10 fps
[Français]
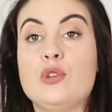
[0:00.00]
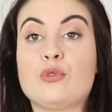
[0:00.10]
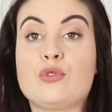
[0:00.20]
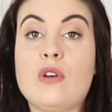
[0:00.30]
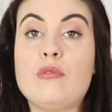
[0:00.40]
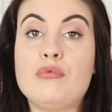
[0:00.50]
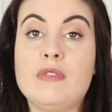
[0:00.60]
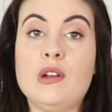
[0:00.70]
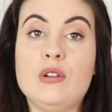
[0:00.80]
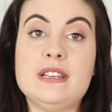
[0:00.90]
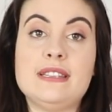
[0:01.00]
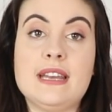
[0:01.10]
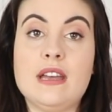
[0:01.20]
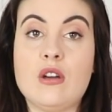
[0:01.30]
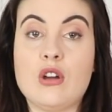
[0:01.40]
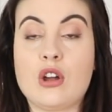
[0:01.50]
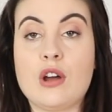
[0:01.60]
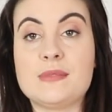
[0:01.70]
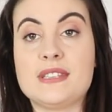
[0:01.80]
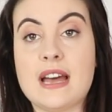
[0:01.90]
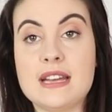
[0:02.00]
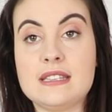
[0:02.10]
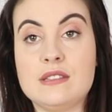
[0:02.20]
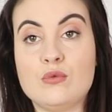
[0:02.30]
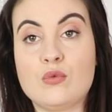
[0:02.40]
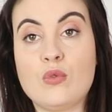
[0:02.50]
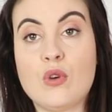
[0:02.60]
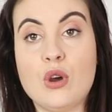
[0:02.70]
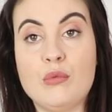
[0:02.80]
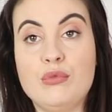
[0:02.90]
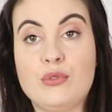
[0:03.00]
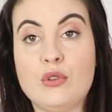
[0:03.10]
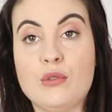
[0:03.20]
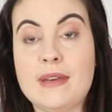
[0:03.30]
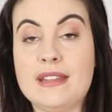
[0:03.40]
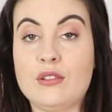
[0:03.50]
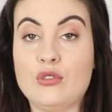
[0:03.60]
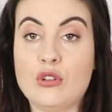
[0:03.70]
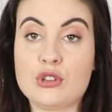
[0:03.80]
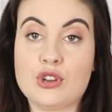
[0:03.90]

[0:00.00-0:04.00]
Donc soit vous pouvez le laisser comme ça, sinon plutôt le mettre dans le